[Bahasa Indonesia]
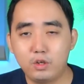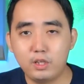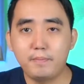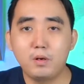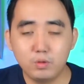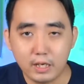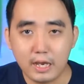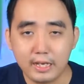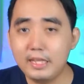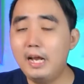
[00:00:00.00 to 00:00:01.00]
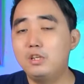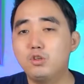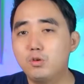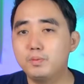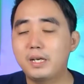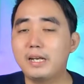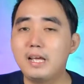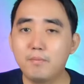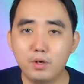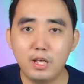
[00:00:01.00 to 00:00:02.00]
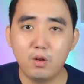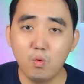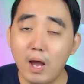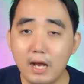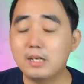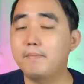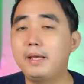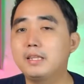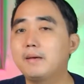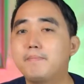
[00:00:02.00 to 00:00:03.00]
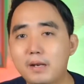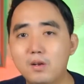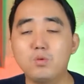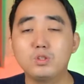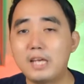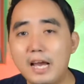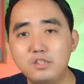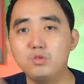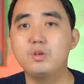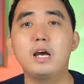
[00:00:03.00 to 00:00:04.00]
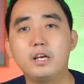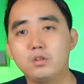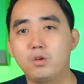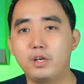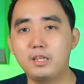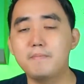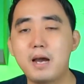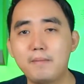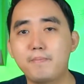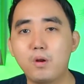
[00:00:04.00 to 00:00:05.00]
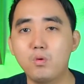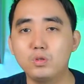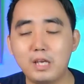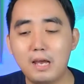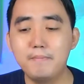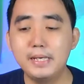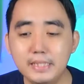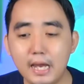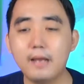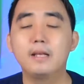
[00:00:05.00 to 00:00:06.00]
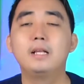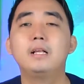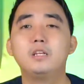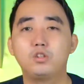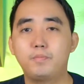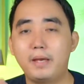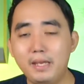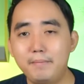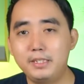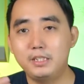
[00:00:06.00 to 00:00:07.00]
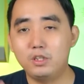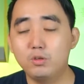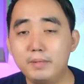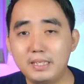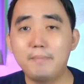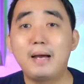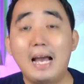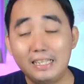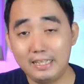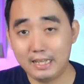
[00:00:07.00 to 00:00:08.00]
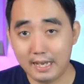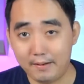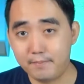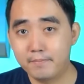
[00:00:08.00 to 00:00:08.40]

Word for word: Kita perlu usaha. Kita nggak cukup sekedar modal uang, tapi kita perlu usaha juga gitu loh. Kita bahkan perlu usaha banyak supaya bisnis itu bisa menghasilkan.